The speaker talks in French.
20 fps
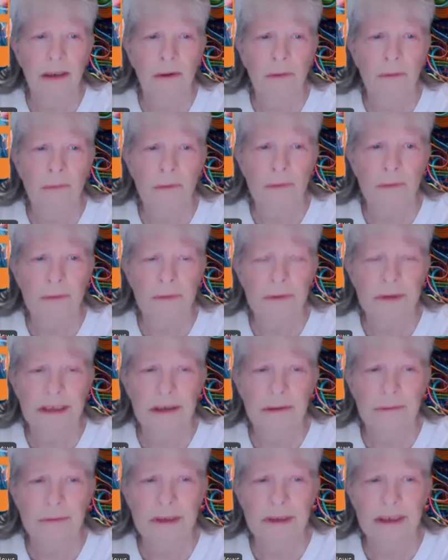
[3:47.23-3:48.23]
En haut,
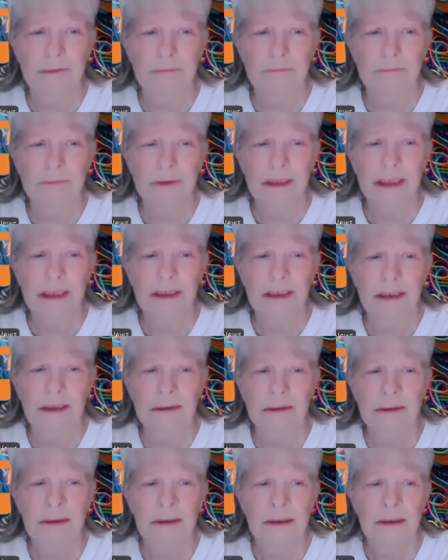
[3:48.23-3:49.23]
c'est le cerveau
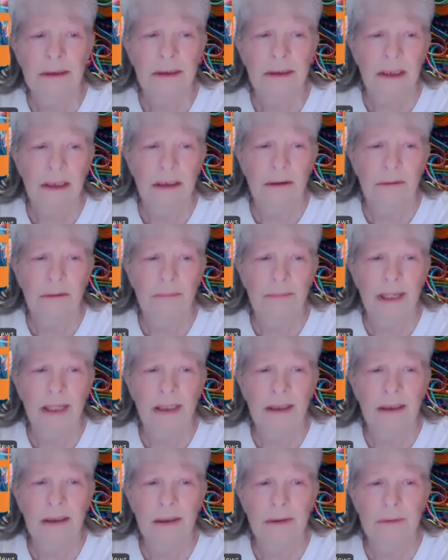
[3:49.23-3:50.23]
terrien et en
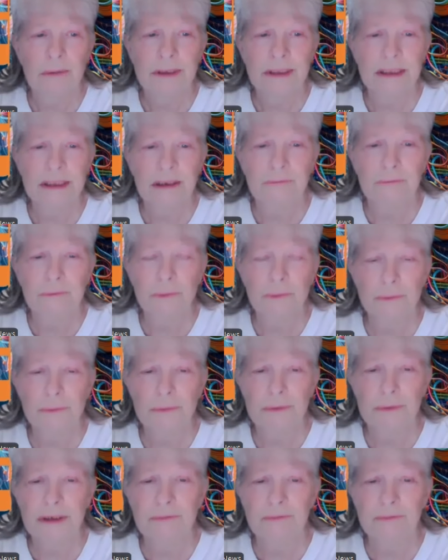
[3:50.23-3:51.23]
bas, le cerveau
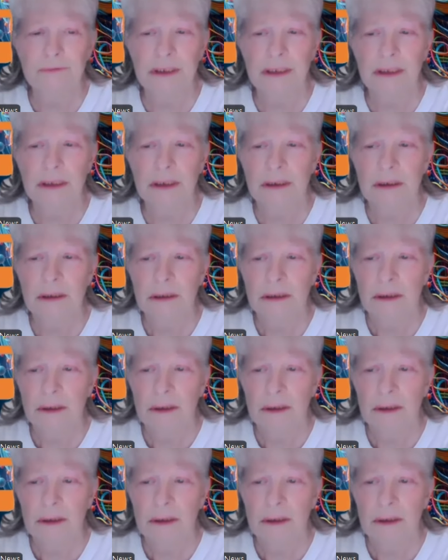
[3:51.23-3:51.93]
unifié.